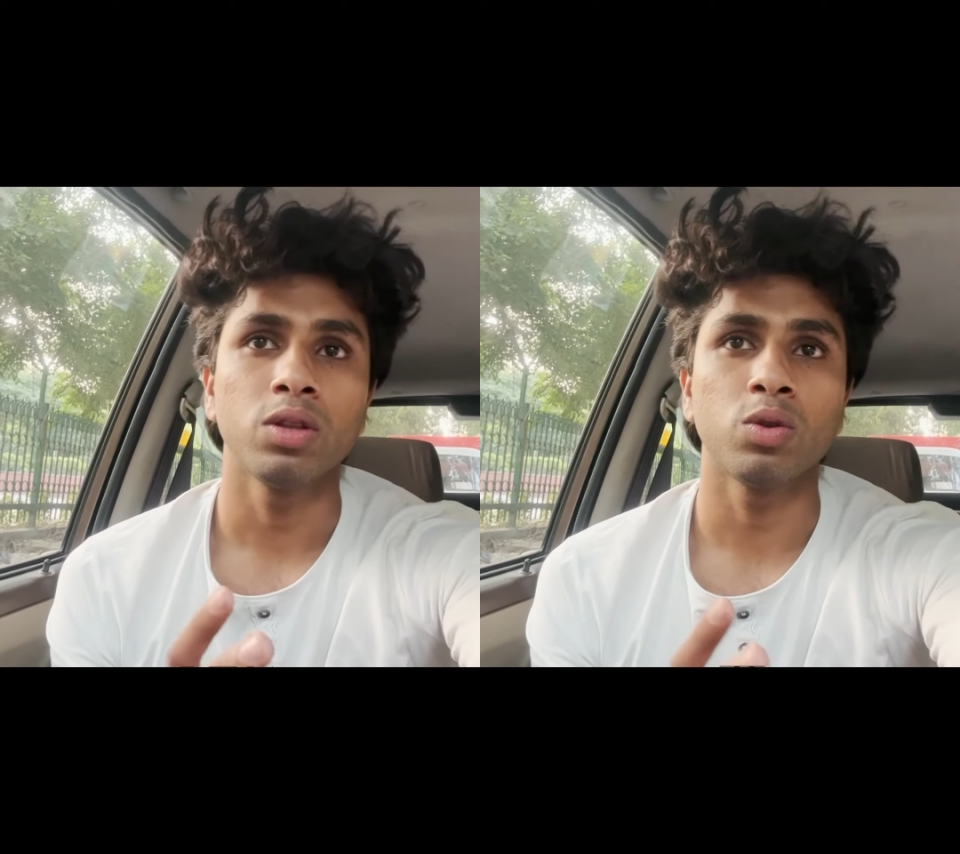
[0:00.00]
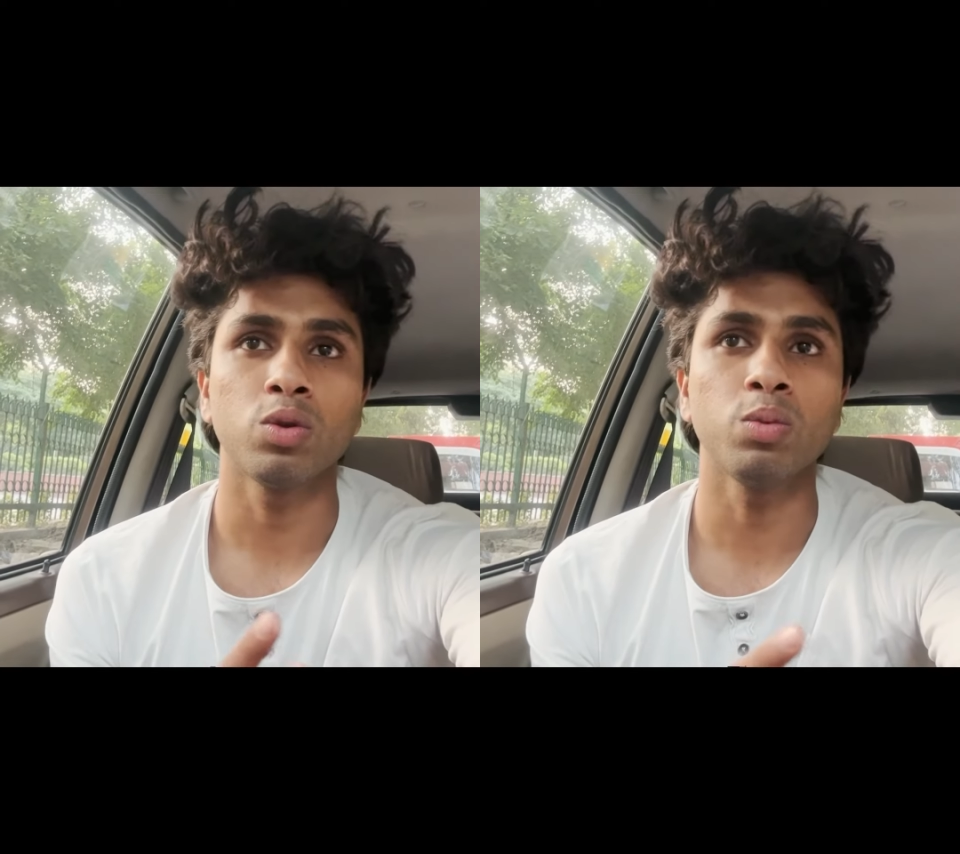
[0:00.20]

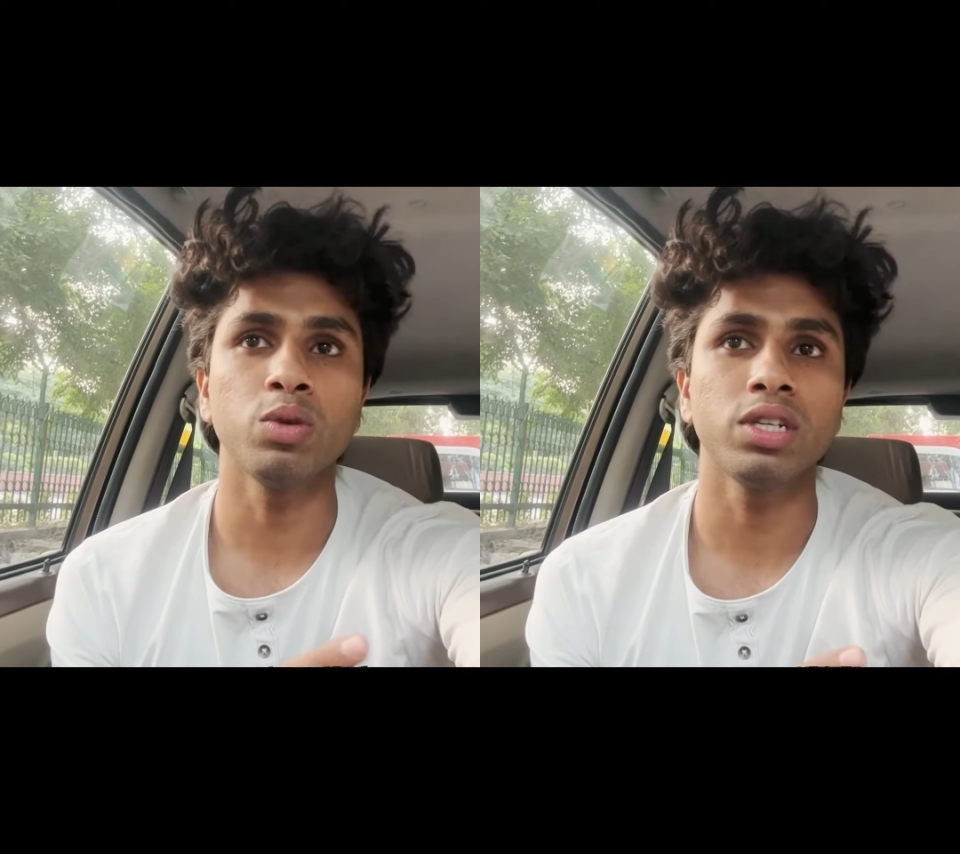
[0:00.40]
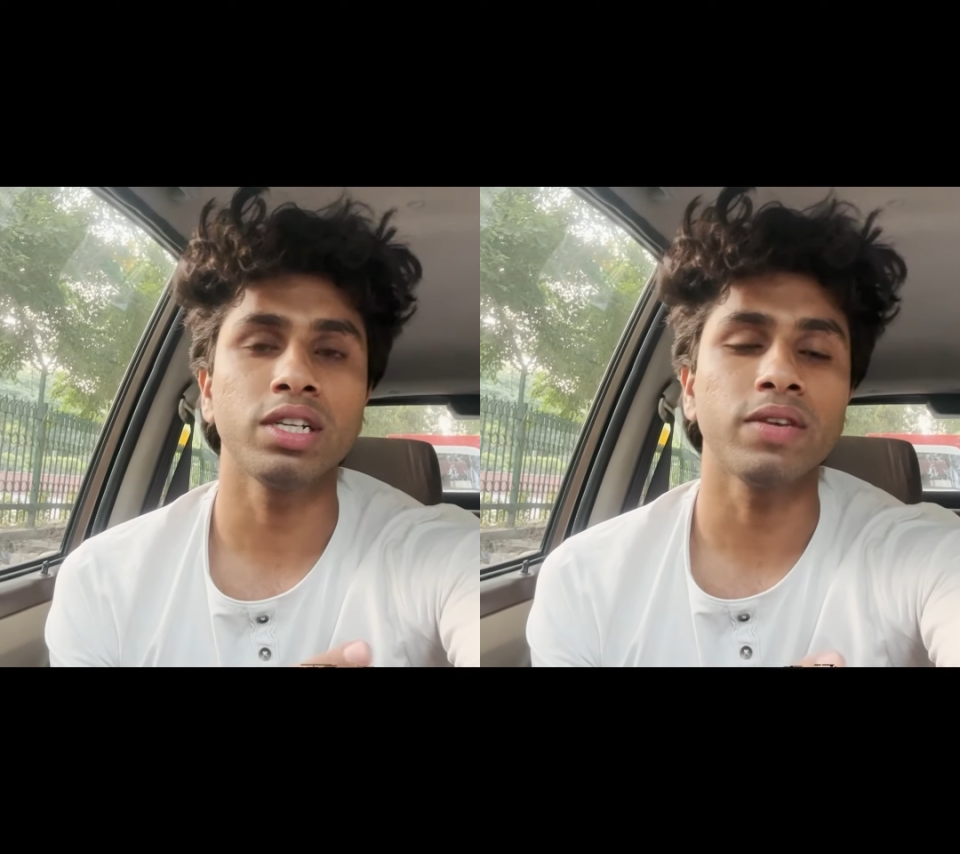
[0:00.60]
तो तुम
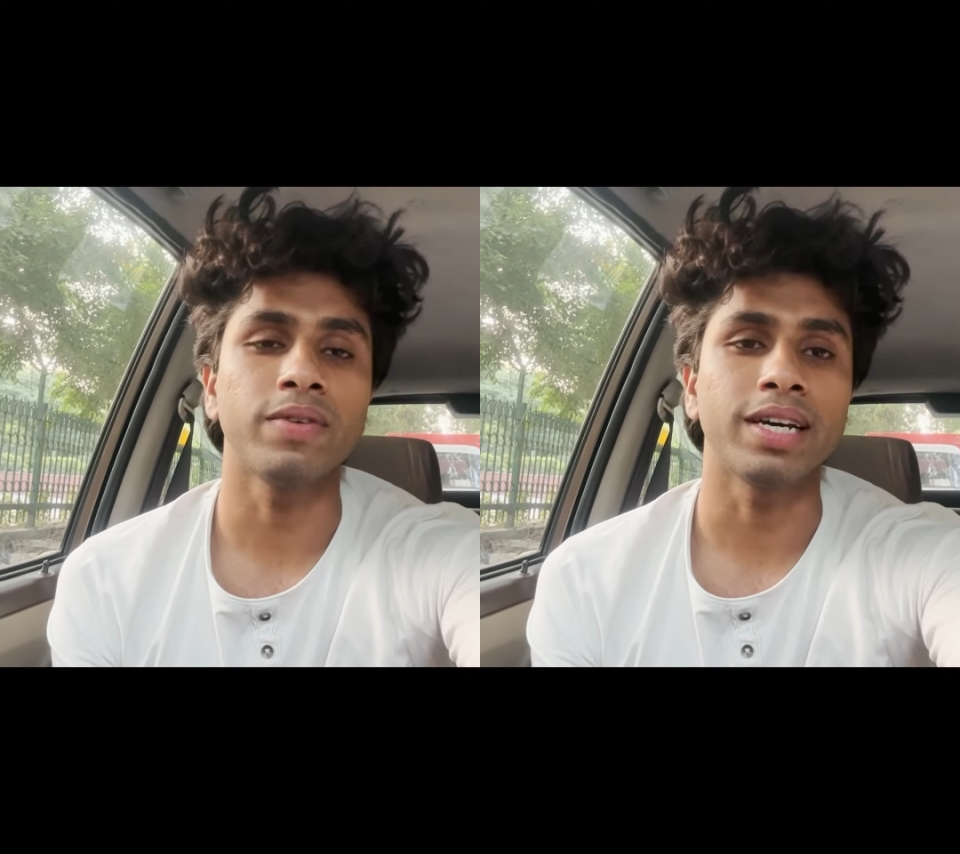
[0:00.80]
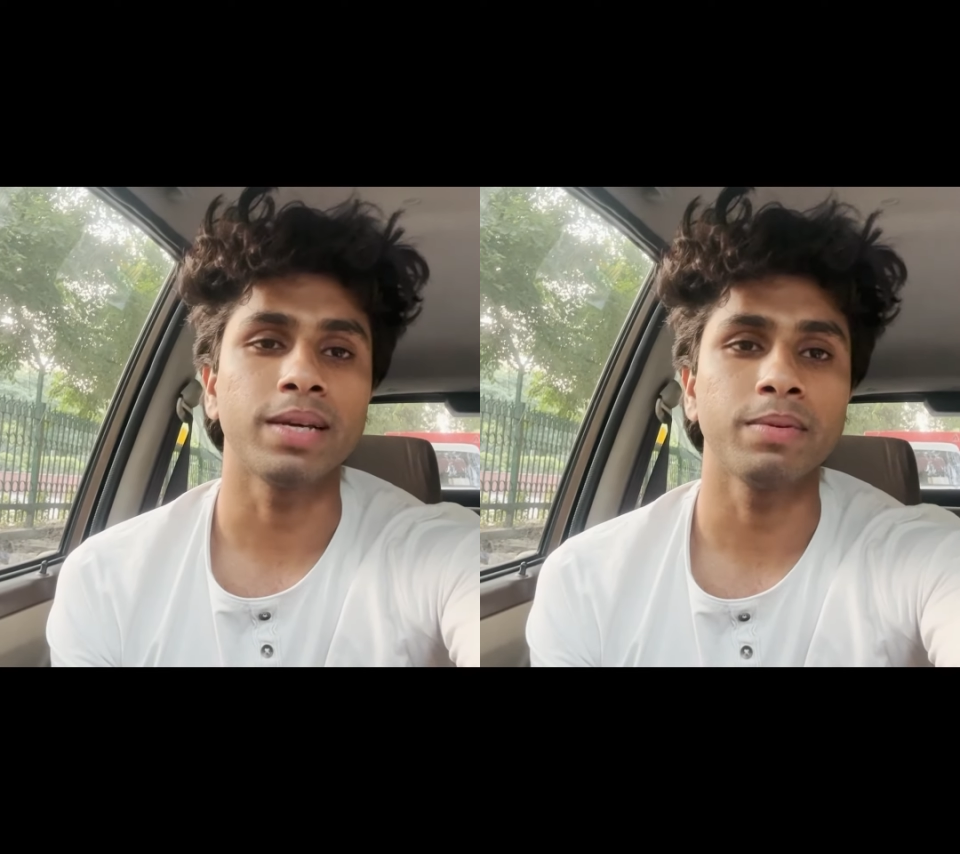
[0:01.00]
उस चीज़ का
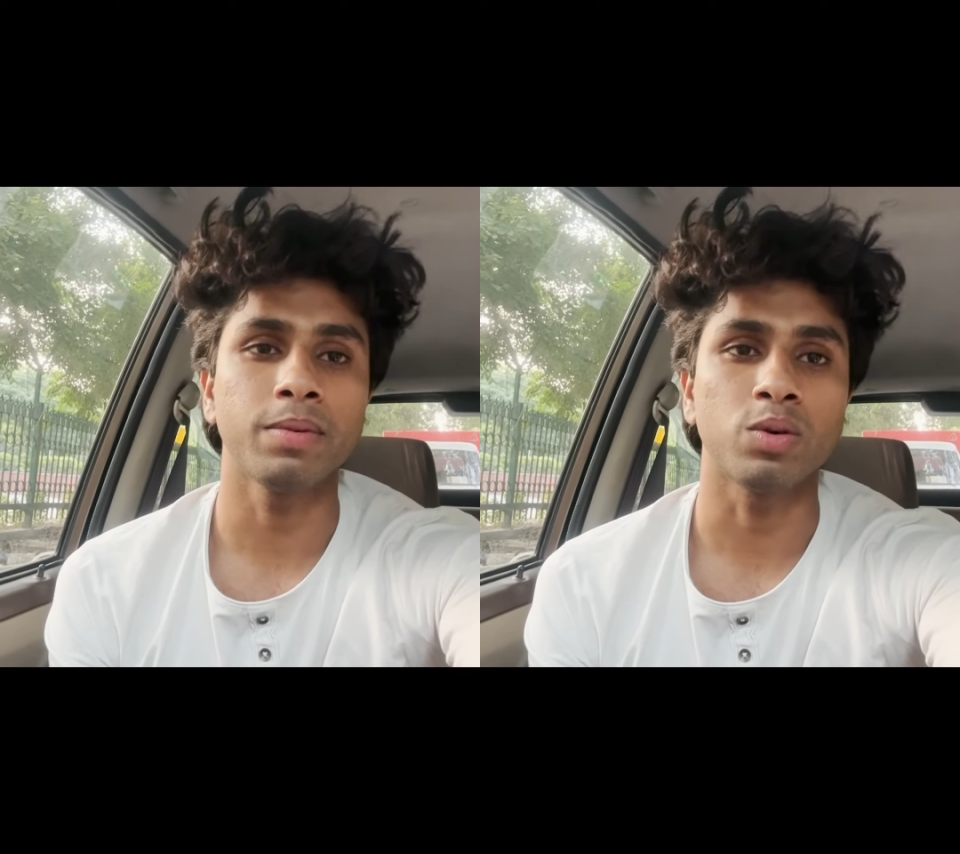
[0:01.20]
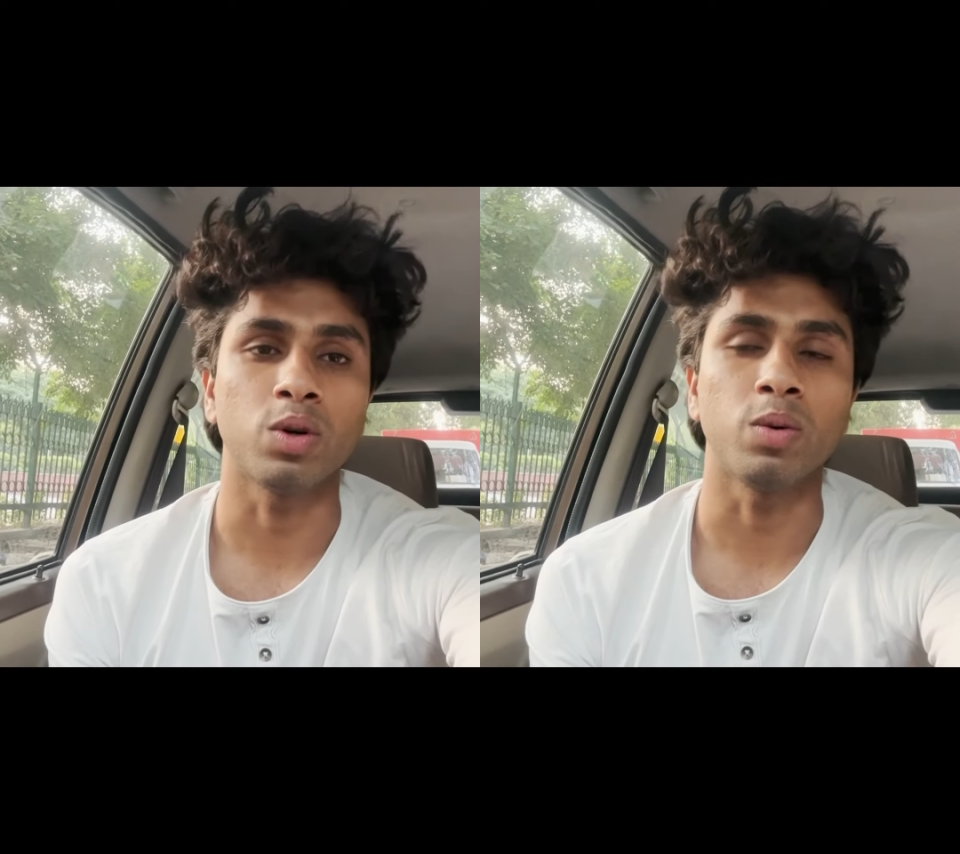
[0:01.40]
फ़ायदा भी
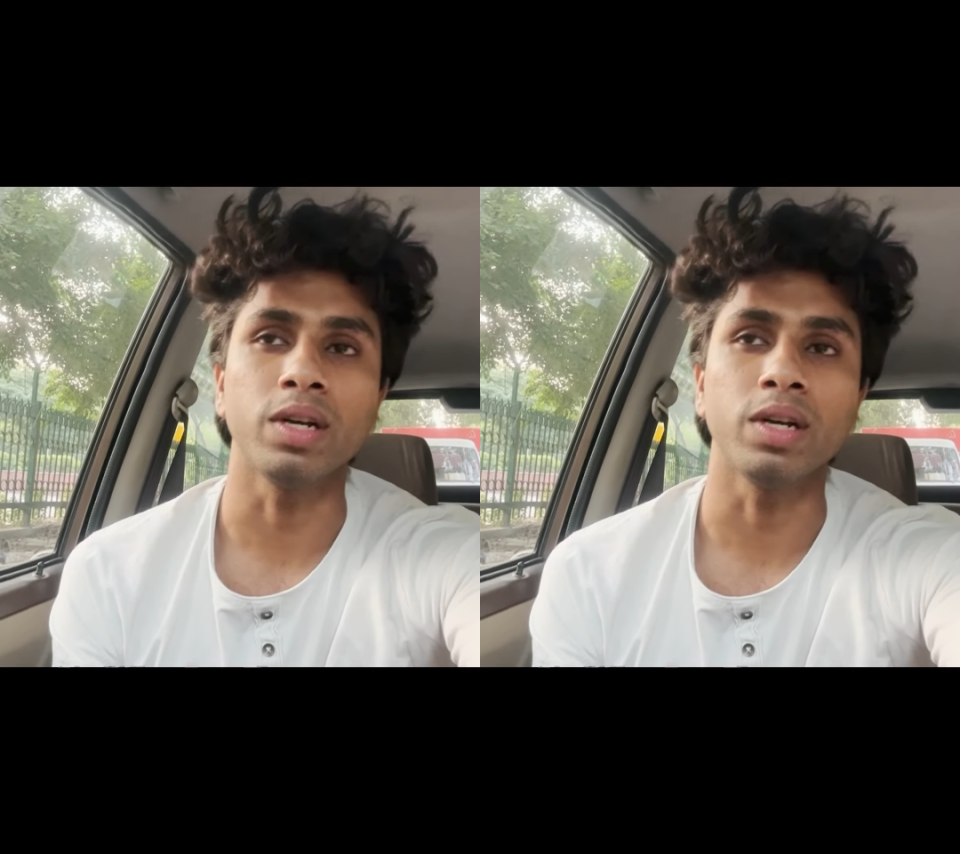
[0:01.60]
मत उठाओ